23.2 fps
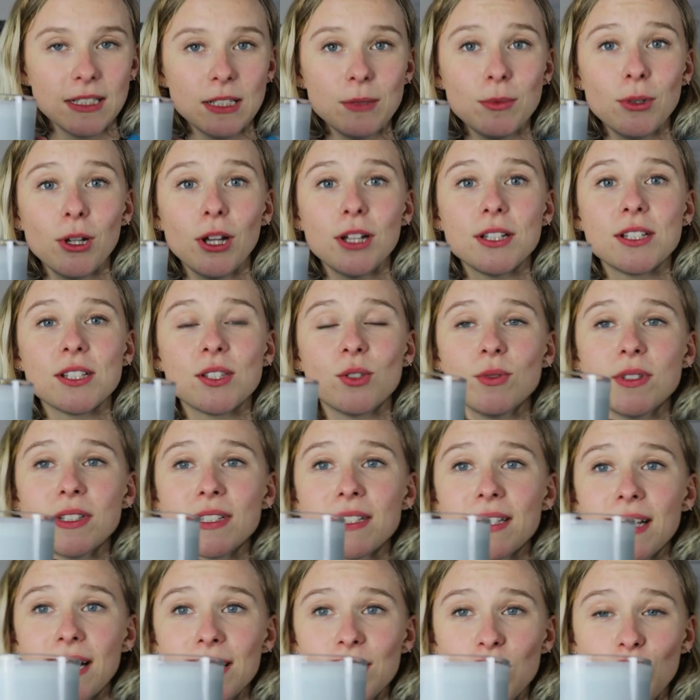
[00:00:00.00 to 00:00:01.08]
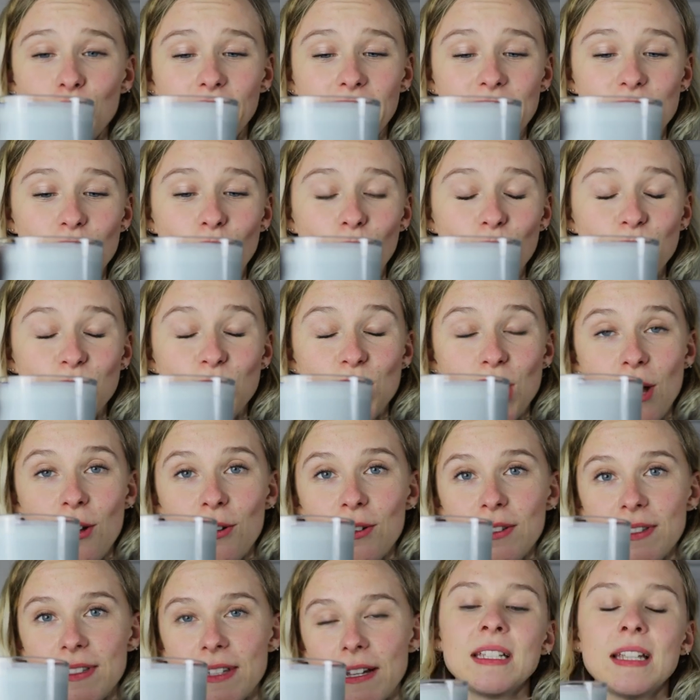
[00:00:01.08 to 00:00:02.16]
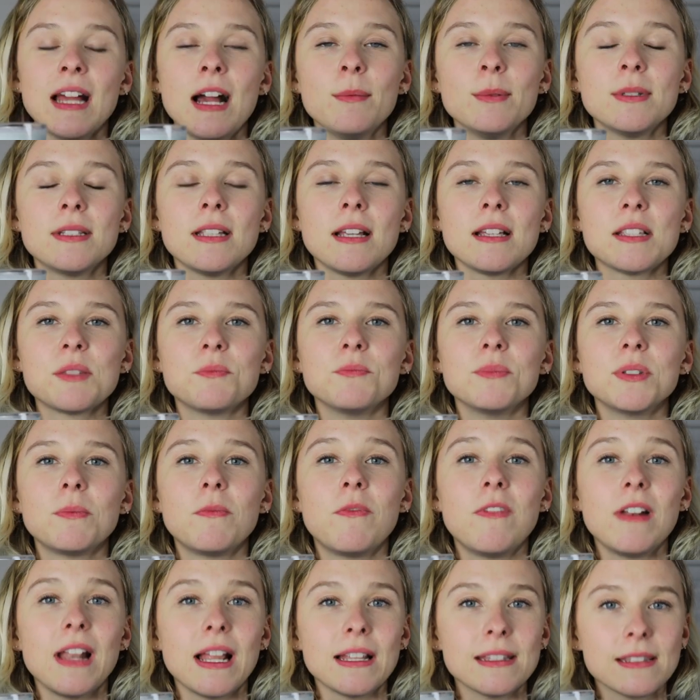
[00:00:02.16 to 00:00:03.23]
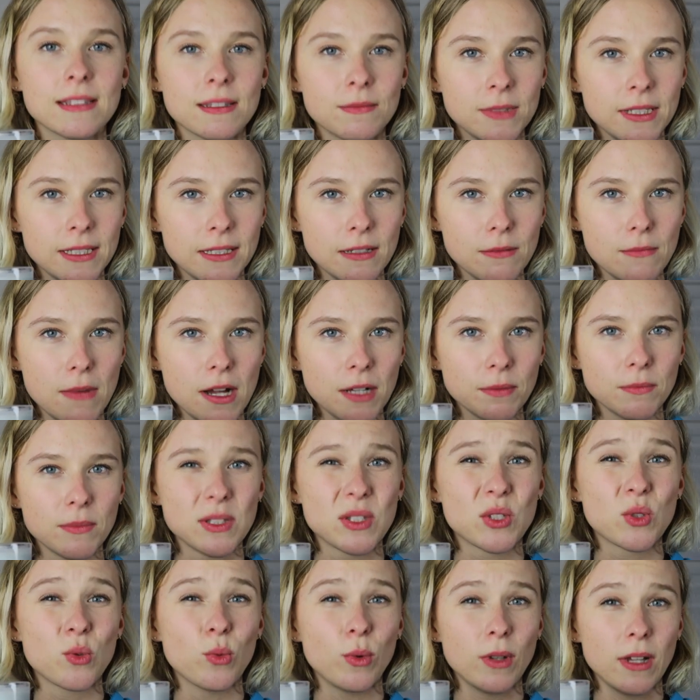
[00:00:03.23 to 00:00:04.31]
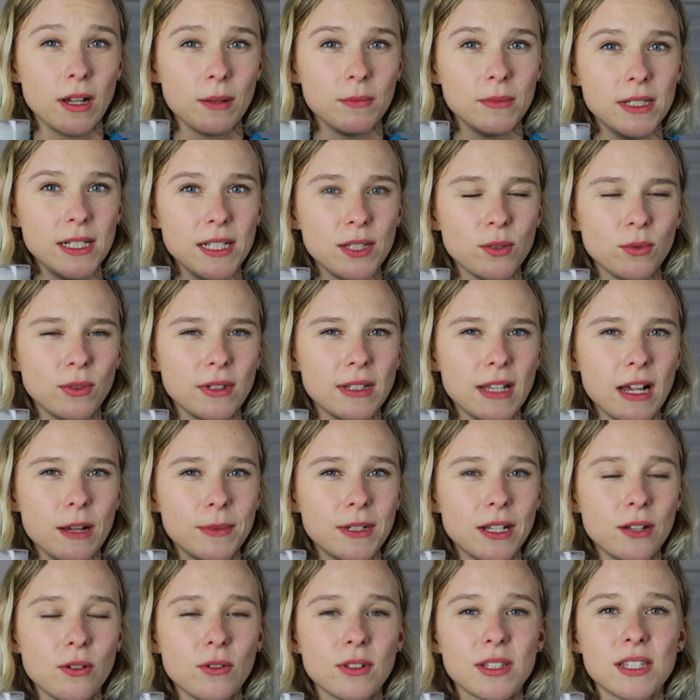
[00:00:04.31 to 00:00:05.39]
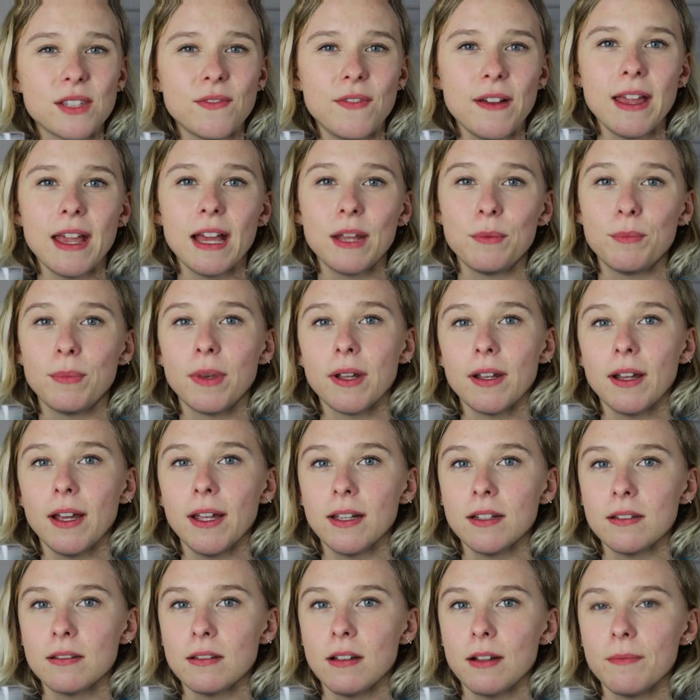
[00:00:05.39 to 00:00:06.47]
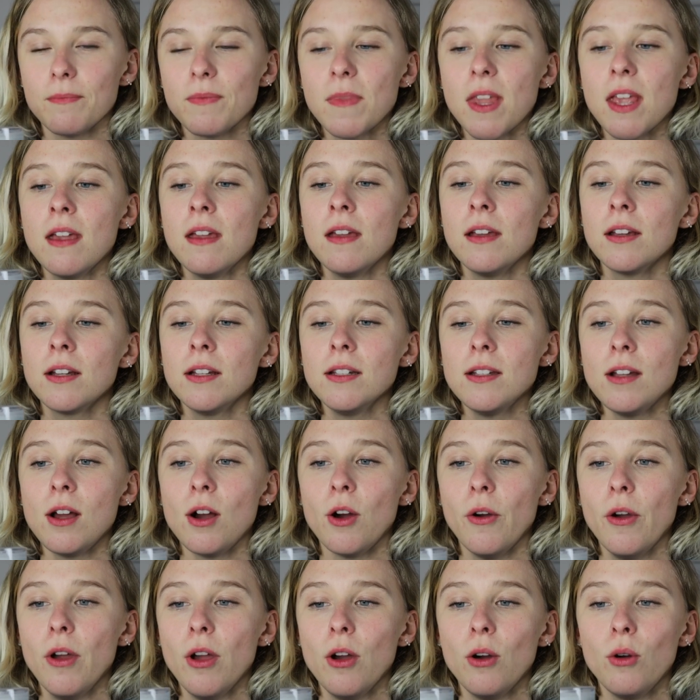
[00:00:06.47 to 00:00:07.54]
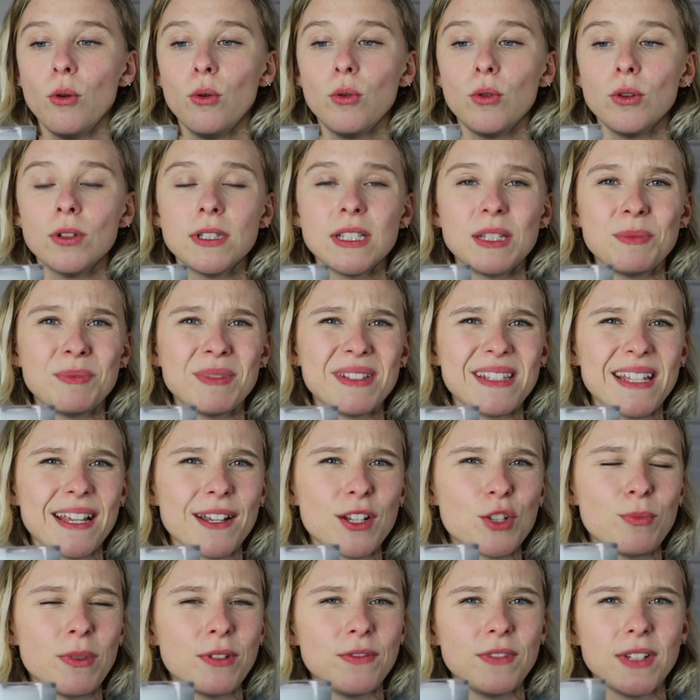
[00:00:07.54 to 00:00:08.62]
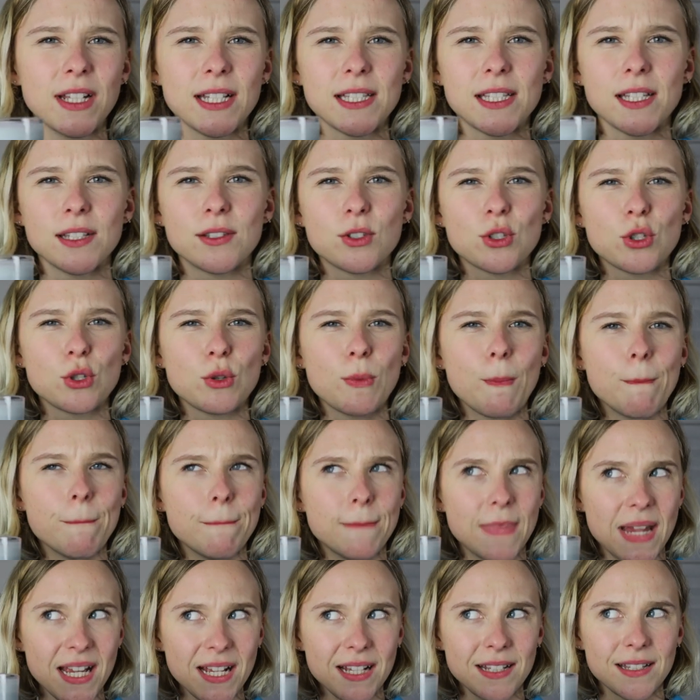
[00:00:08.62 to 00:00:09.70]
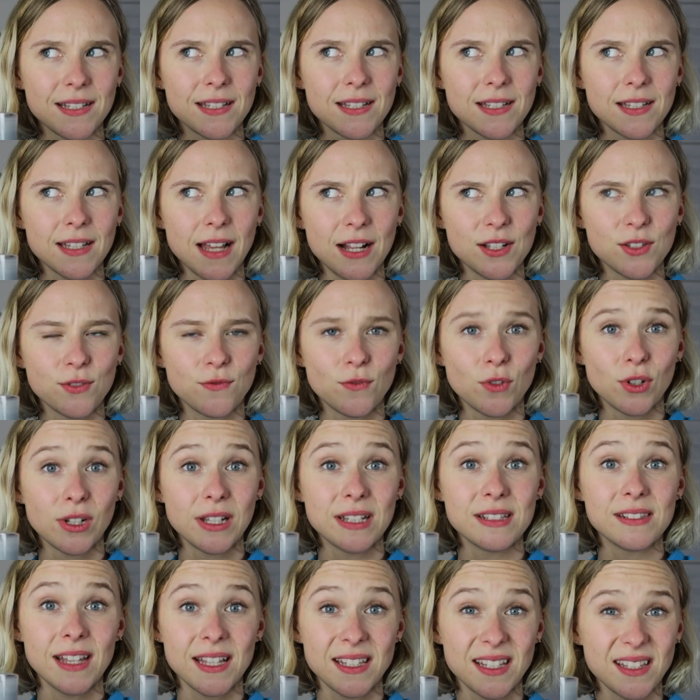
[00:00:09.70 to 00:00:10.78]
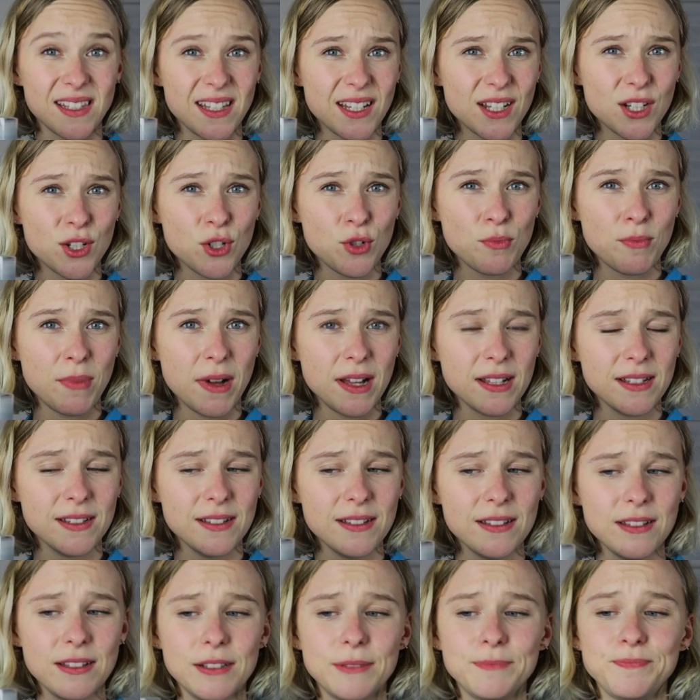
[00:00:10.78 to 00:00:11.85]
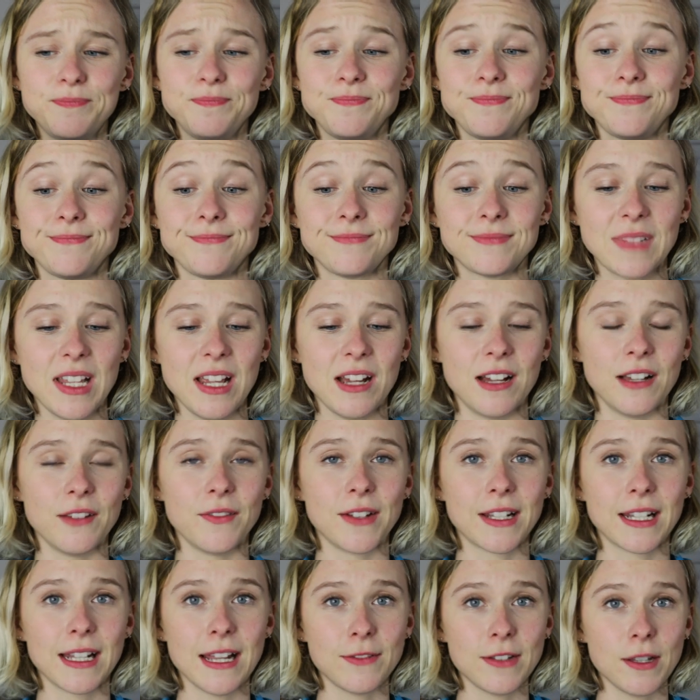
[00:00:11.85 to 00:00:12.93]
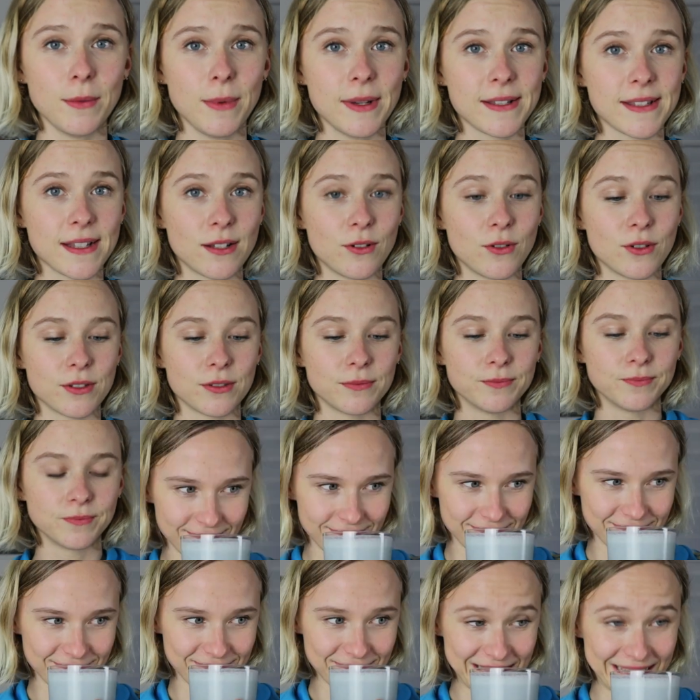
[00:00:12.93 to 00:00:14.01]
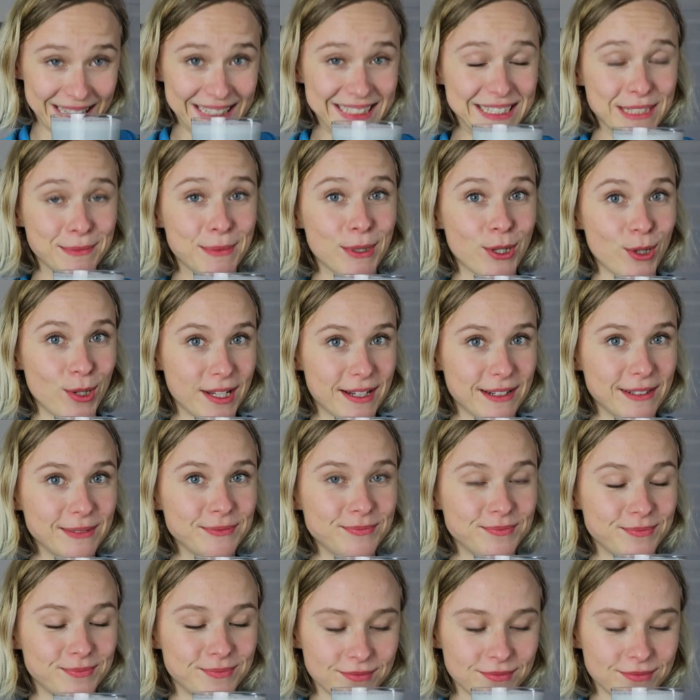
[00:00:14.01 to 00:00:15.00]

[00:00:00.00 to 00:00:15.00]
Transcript: Liebe Leute, so sieht das Ganze übrigens optisch aus. Ich habe das mit Pflanzenmilch gemacht, mit Sojamilch und ich habe dann noch zwei Erdbeeren reingetan. Genau. Und ich bin sehr gespannt, wie das jetzt schmeckt. Also wirklich sehr, sehr, sehr gespannt. Ja, ihr werdet live dabei sein, Leute. Riecht immer noch lecker.